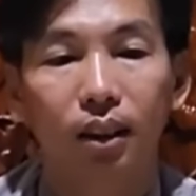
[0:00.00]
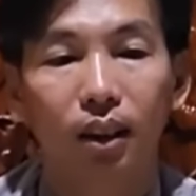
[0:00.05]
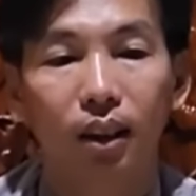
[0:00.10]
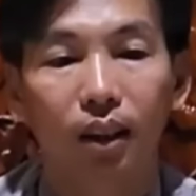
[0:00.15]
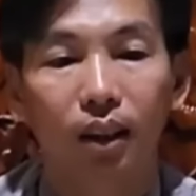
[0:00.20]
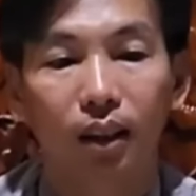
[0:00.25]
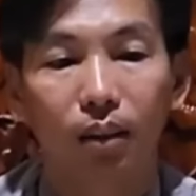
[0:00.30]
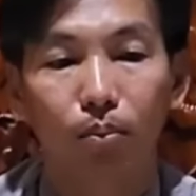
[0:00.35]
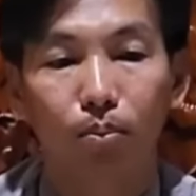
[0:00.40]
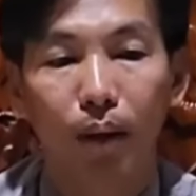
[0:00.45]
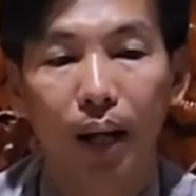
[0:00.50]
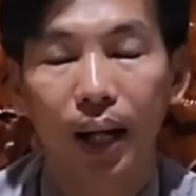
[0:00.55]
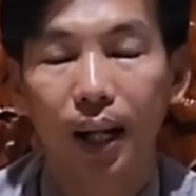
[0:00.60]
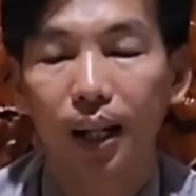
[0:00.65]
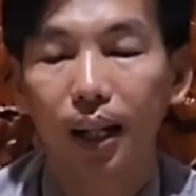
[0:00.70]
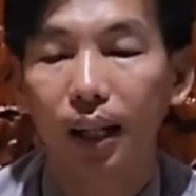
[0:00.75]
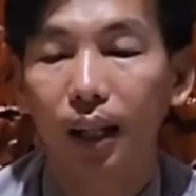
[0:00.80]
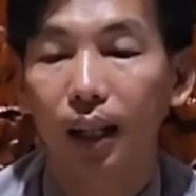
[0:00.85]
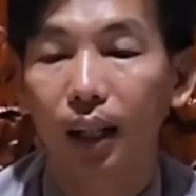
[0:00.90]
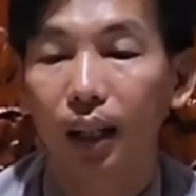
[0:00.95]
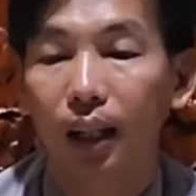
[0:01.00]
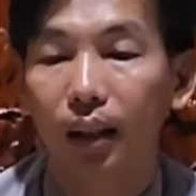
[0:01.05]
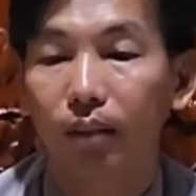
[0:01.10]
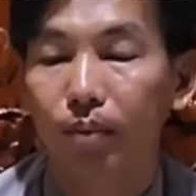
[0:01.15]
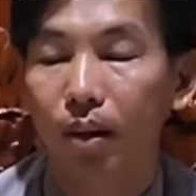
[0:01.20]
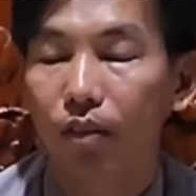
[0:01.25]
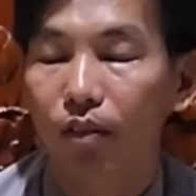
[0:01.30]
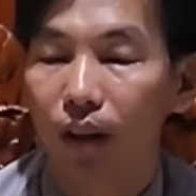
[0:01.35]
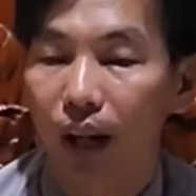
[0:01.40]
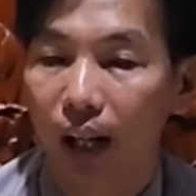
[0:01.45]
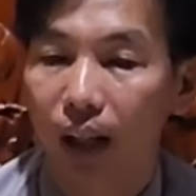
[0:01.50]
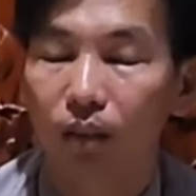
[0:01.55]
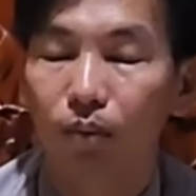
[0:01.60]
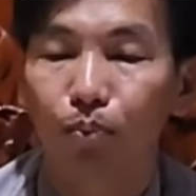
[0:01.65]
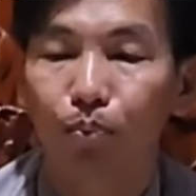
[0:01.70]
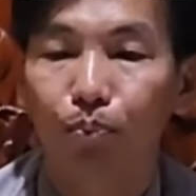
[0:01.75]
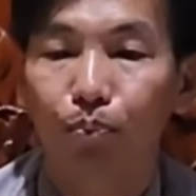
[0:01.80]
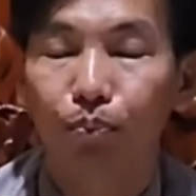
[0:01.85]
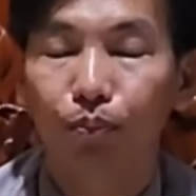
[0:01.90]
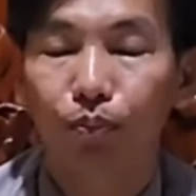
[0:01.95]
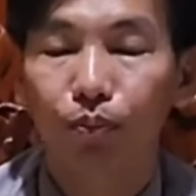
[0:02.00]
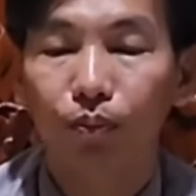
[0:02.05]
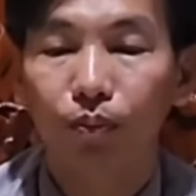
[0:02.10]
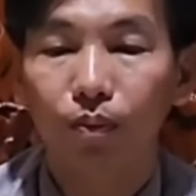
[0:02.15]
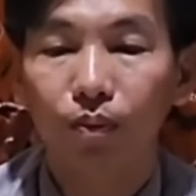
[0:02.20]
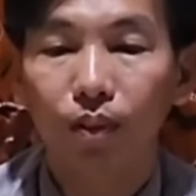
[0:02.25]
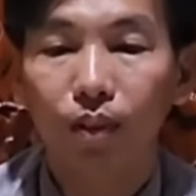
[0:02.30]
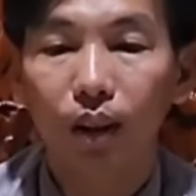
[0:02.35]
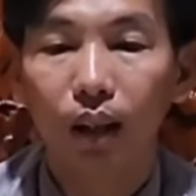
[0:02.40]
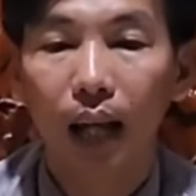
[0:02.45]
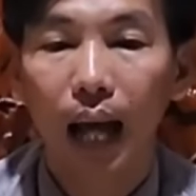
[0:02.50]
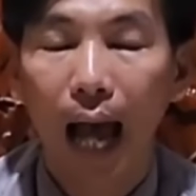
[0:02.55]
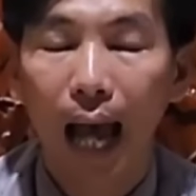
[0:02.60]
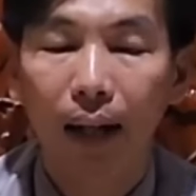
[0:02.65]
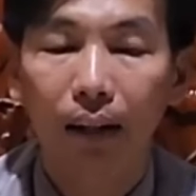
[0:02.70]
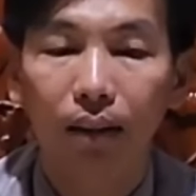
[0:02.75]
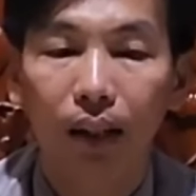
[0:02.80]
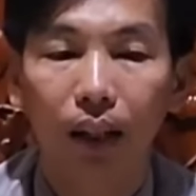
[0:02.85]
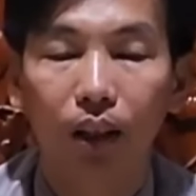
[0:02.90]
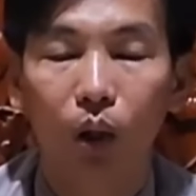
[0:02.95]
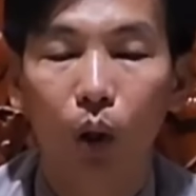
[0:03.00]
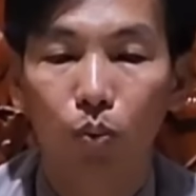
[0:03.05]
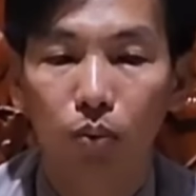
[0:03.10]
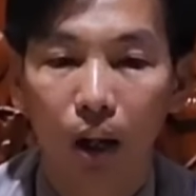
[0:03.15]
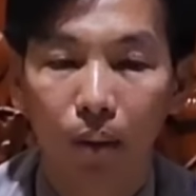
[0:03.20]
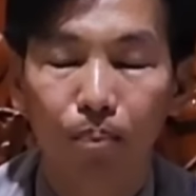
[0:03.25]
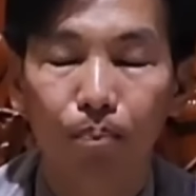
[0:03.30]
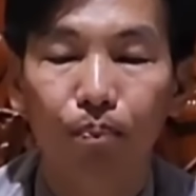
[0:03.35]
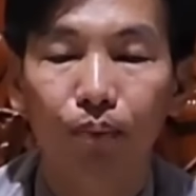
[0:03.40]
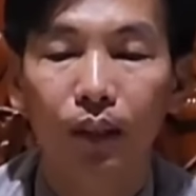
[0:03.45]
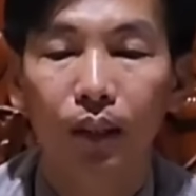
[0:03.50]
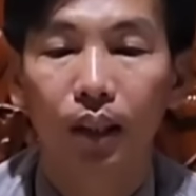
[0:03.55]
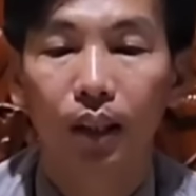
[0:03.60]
à, bé à, bé ven hai người này tốt lắm